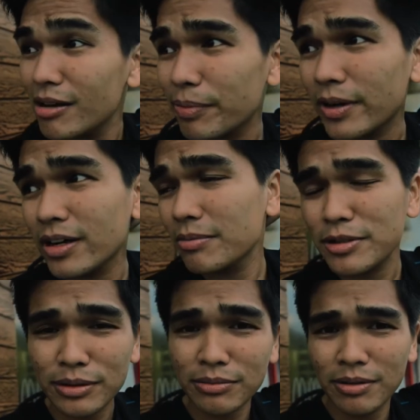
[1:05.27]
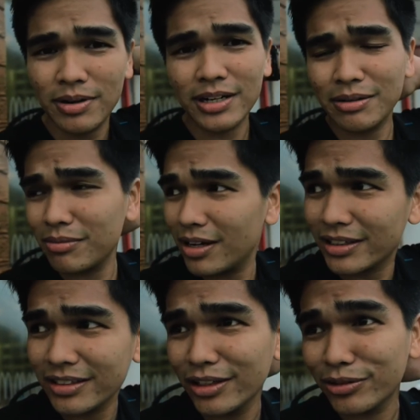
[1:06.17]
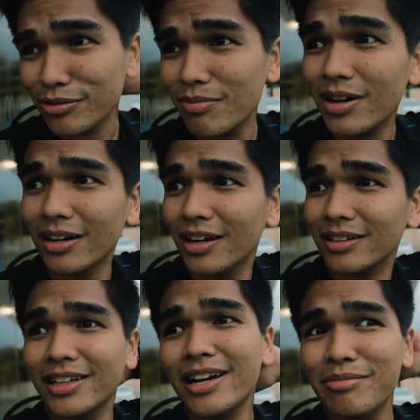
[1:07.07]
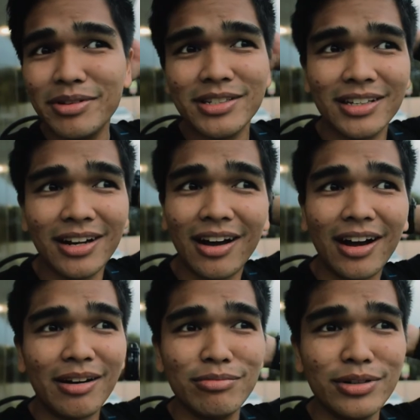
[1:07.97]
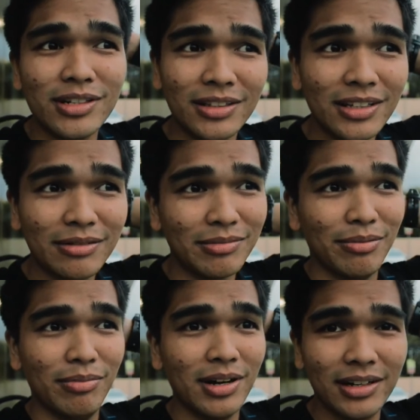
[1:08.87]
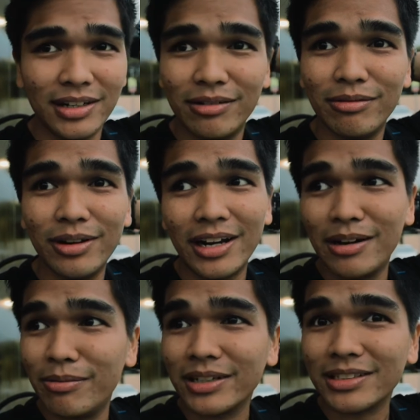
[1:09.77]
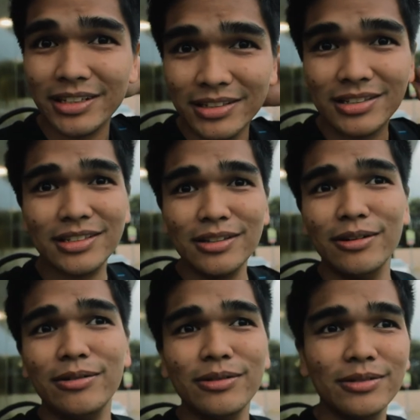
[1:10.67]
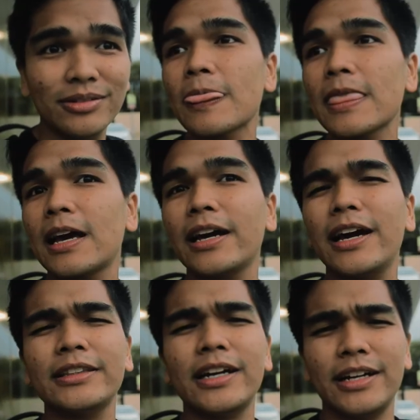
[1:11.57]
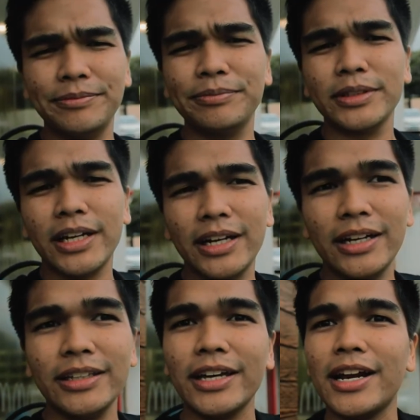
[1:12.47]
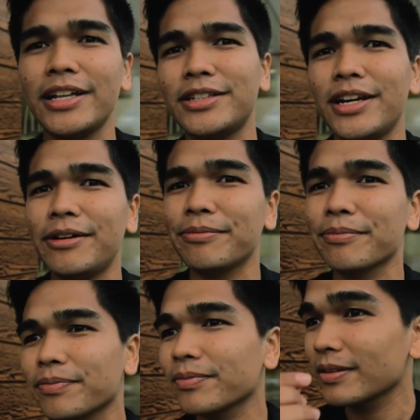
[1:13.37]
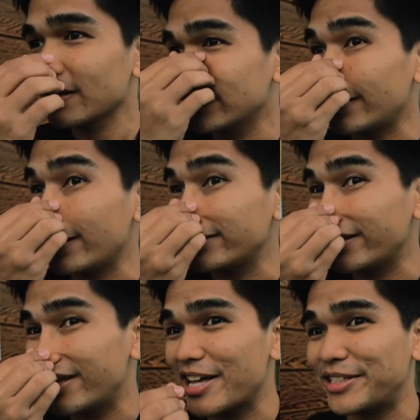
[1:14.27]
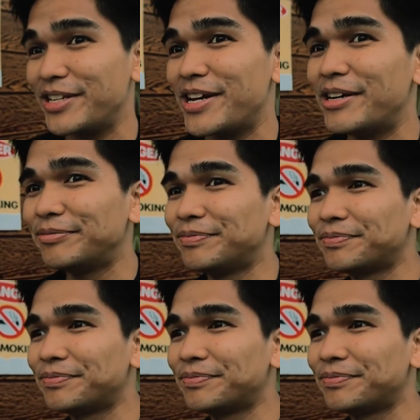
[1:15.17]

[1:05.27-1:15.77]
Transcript: ah pala, na-miss ko mag-vlog ng mga gantong vlog lang dahil minsan nakakabwisit din yung vlog ng wala namang sense, you know. Kaya tara, Tara, itay na natin sila. Tara, itay na natin sila.